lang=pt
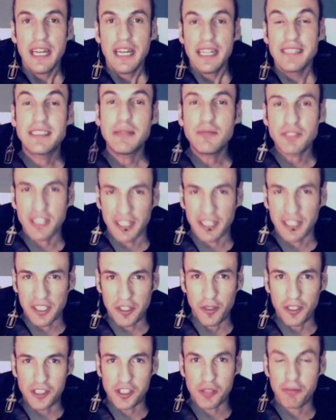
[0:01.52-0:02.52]
Estamos aqui
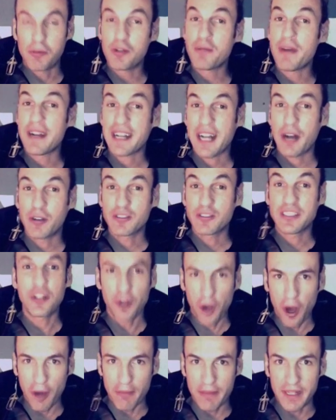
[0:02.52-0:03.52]
hoje por uma causa
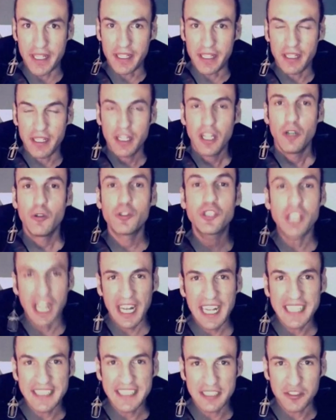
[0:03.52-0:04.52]
nobre. O
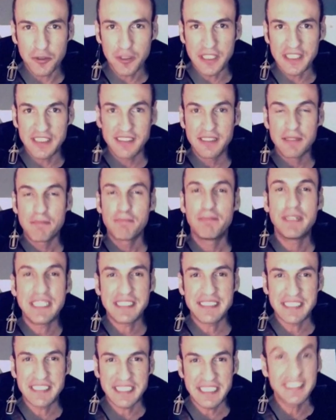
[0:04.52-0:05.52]
chalé de Suisse
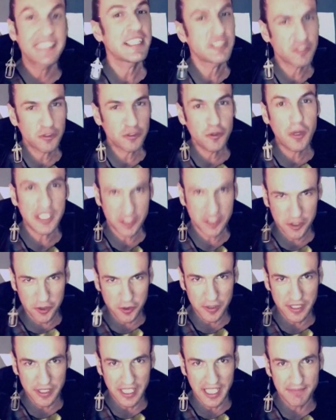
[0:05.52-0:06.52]
precisa da sua
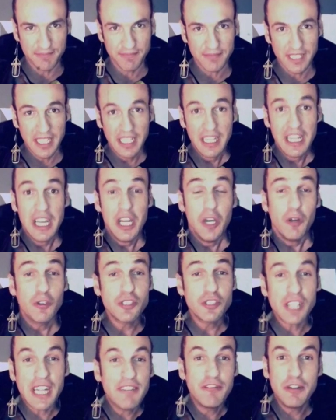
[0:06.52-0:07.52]
ajuda. O
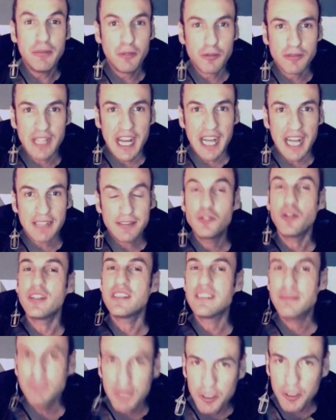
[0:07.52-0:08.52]
chalé foi multado em
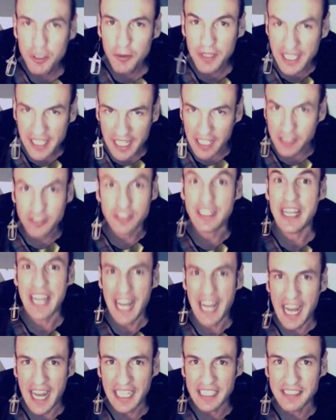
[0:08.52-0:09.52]
2.500
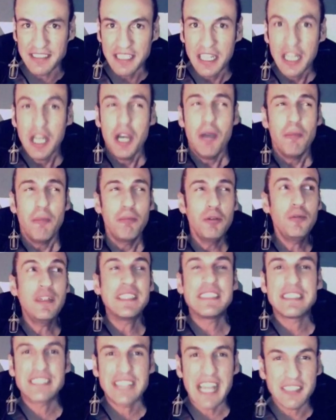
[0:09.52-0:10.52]
reais por um
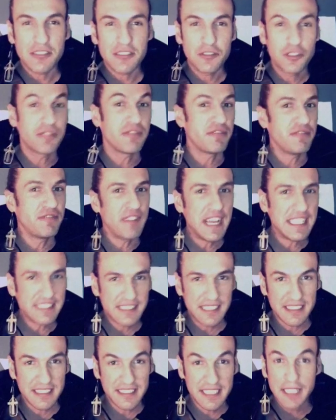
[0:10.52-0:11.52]
excesso de
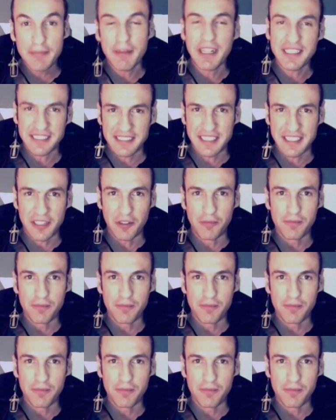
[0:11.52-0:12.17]
festas e animação.